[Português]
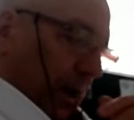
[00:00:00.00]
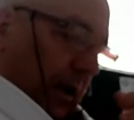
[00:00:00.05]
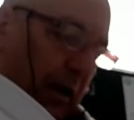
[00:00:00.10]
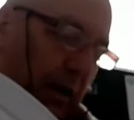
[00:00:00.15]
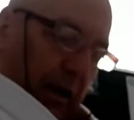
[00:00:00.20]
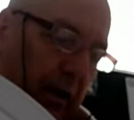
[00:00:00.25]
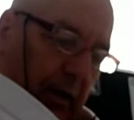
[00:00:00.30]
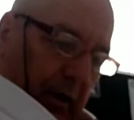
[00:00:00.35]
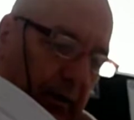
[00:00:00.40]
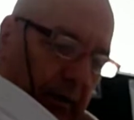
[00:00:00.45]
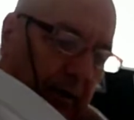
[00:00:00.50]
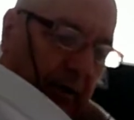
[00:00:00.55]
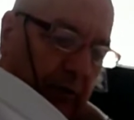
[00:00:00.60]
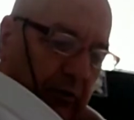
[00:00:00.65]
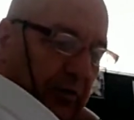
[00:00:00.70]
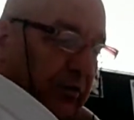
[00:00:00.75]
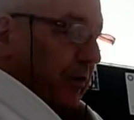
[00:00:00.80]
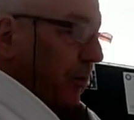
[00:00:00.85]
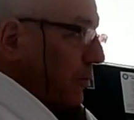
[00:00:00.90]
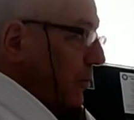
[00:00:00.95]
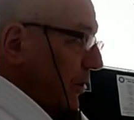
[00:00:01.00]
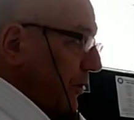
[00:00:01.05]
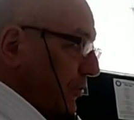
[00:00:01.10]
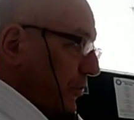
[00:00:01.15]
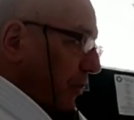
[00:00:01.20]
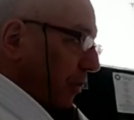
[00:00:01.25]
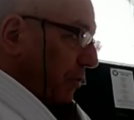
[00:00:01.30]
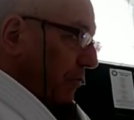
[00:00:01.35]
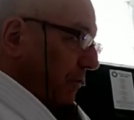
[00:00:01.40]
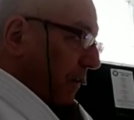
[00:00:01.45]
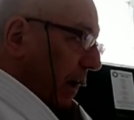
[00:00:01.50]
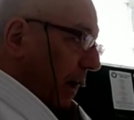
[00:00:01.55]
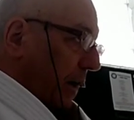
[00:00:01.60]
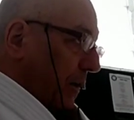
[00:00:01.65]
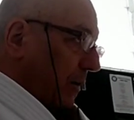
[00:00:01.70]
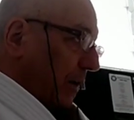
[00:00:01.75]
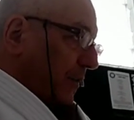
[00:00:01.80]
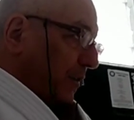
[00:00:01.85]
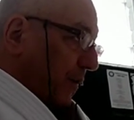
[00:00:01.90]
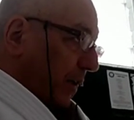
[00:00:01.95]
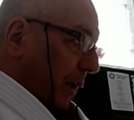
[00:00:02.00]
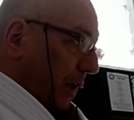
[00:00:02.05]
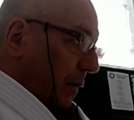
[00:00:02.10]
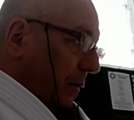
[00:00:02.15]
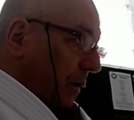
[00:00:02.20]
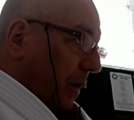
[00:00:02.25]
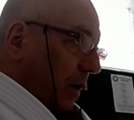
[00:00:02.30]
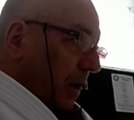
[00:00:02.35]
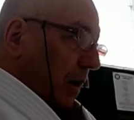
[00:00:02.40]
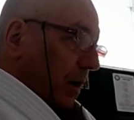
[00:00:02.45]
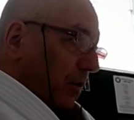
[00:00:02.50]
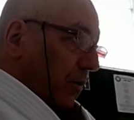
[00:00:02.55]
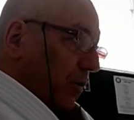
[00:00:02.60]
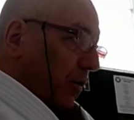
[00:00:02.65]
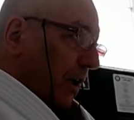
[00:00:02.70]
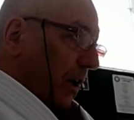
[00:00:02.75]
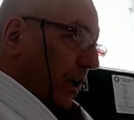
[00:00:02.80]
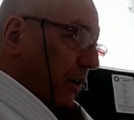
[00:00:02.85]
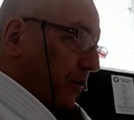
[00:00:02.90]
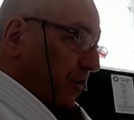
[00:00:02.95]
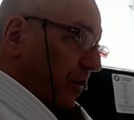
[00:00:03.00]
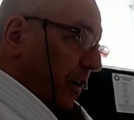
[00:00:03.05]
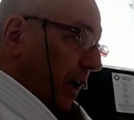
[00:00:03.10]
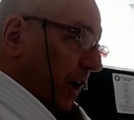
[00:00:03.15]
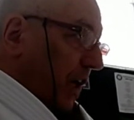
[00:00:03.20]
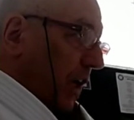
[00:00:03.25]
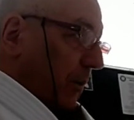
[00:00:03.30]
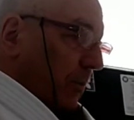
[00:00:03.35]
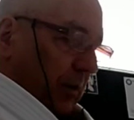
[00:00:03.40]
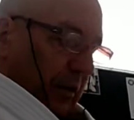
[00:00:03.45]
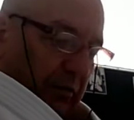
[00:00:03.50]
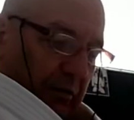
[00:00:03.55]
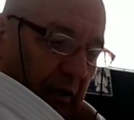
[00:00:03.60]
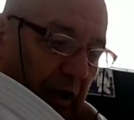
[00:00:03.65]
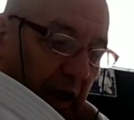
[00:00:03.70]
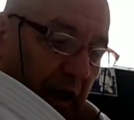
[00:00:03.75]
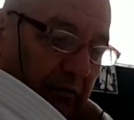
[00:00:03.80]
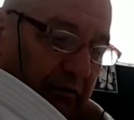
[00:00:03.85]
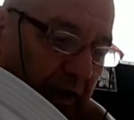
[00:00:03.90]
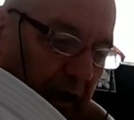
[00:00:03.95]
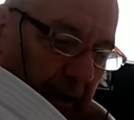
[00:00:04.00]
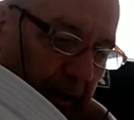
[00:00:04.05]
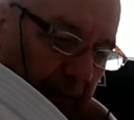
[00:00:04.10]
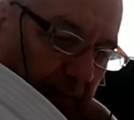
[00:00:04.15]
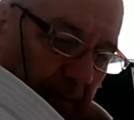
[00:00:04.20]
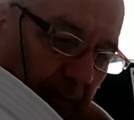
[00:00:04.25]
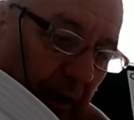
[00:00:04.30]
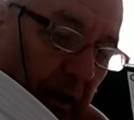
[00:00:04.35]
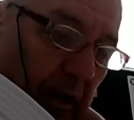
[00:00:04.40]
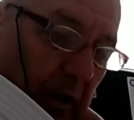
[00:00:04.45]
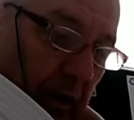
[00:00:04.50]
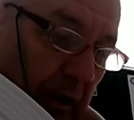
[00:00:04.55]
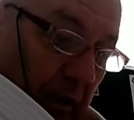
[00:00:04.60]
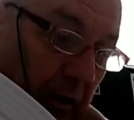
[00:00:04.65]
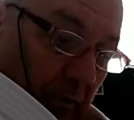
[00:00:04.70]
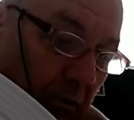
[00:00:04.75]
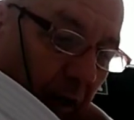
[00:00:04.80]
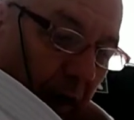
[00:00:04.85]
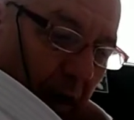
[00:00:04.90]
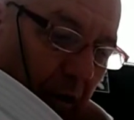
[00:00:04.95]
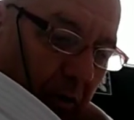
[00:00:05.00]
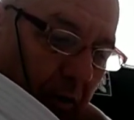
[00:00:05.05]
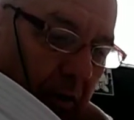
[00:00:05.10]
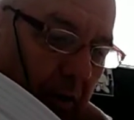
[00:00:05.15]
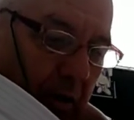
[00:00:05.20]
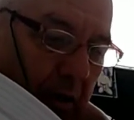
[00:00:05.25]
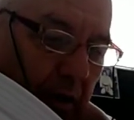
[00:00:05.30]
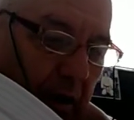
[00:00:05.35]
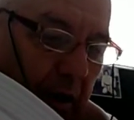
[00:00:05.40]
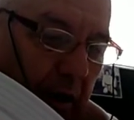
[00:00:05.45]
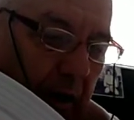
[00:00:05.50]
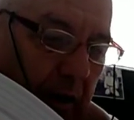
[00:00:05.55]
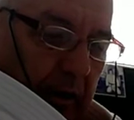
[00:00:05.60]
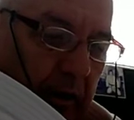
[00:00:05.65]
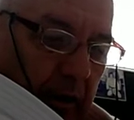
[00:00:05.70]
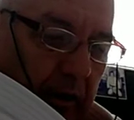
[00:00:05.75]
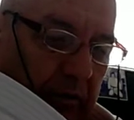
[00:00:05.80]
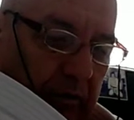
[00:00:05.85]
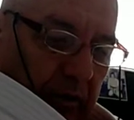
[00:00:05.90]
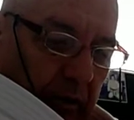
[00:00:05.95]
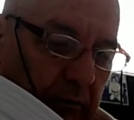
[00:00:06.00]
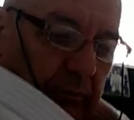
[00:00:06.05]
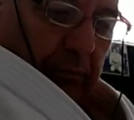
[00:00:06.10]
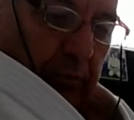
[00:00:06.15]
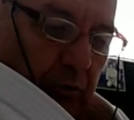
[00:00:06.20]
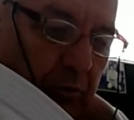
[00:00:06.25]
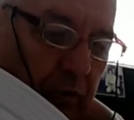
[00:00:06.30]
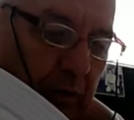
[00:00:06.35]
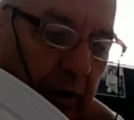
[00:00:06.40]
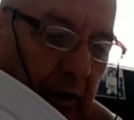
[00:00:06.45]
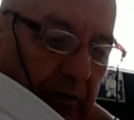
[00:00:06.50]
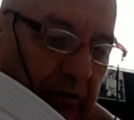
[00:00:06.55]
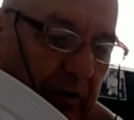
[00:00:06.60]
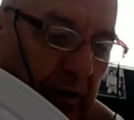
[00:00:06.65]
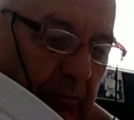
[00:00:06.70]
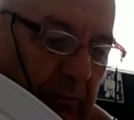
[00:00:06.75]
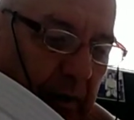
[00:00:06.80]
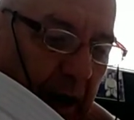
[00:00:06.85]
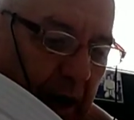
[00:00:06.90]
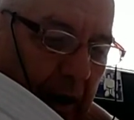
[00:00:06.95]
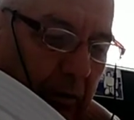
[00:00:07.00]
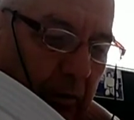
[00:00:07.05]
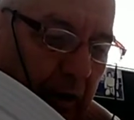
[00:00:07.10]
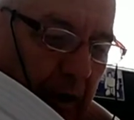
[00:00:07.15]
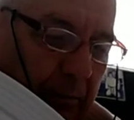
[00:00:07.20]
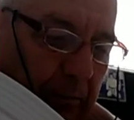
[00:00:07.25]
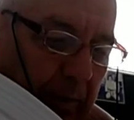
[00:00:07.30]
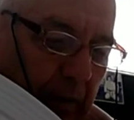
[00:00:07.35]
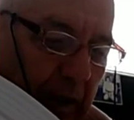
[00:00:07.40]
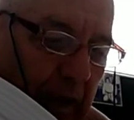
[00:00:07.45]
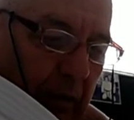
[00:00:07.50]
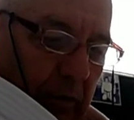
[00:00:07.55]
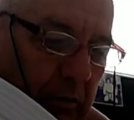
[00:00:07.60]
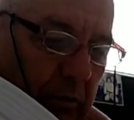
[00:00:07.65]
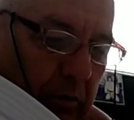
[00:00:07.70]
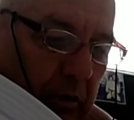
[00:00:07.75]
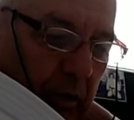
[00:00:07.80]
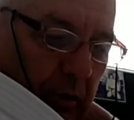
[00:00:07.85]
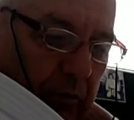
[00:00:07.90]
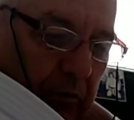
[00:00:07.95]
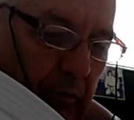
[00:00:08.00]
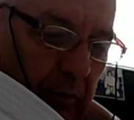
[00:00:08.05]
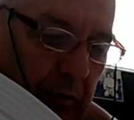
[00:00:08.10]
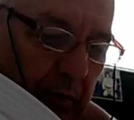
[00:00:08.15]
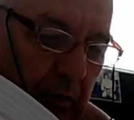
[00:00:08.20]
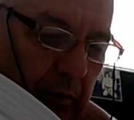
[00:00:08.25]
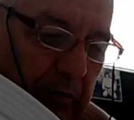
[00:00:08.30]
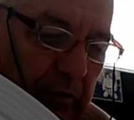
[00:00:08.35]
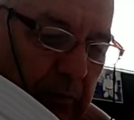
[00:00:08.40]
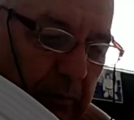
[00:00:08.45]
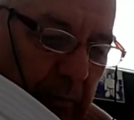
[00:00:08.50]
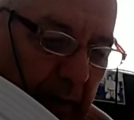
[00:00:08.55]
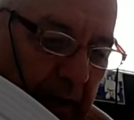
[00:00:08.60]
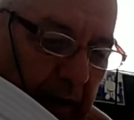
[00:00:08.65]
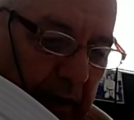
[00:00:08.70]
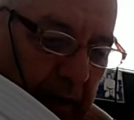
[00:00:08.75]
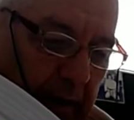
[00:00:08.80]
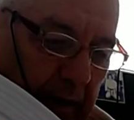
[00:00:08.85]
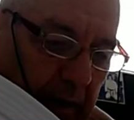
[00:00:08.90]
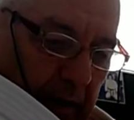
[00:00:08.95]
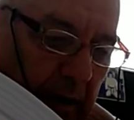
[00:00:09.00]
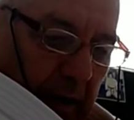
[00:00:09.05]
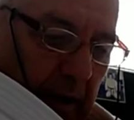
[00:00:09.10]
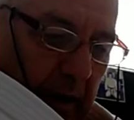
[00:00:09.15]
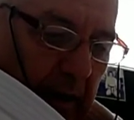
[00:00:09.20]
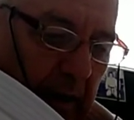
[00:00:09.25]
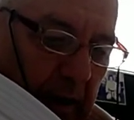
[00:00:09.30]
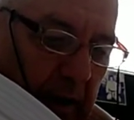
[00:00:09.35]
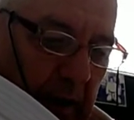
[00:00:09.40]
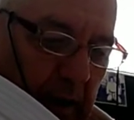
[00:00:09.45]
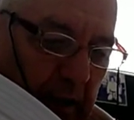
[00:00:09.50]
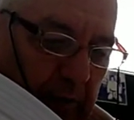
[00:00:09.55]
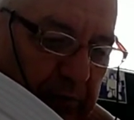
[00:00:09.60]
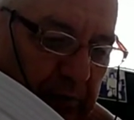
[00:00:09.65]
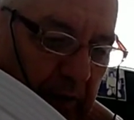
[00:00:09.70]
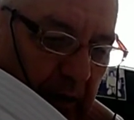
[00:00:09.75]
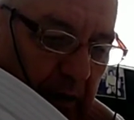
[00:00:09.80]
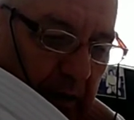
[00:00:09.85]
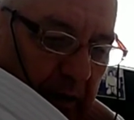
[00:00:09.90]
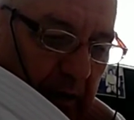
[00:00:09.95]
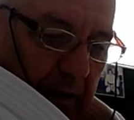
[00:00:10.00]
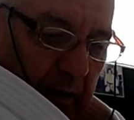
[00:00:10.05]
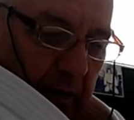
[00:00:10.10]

é, testemunha de Jeová, eu as tenho. Do rei James, lá vai. Igual. A religião pura e sem mácula para com nosso Deus e Pai é esta: